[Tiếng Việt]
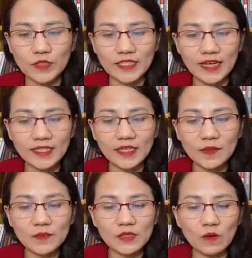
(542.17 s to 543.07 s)
một trái
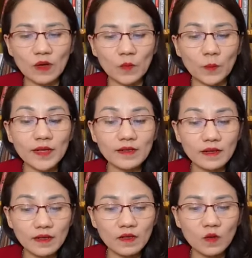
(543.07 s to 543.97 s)
tim giàu lòng
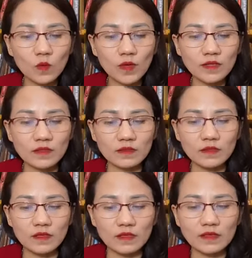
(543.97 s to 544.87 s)
biết ơn luôn được
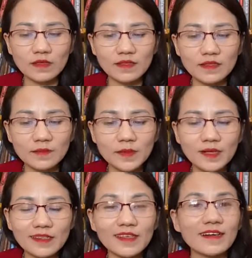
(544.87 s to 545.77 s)
thưởng thức những
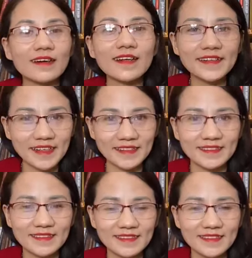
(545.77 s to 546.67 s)
bữa tiệc linh đình
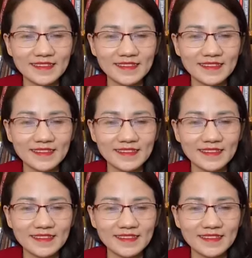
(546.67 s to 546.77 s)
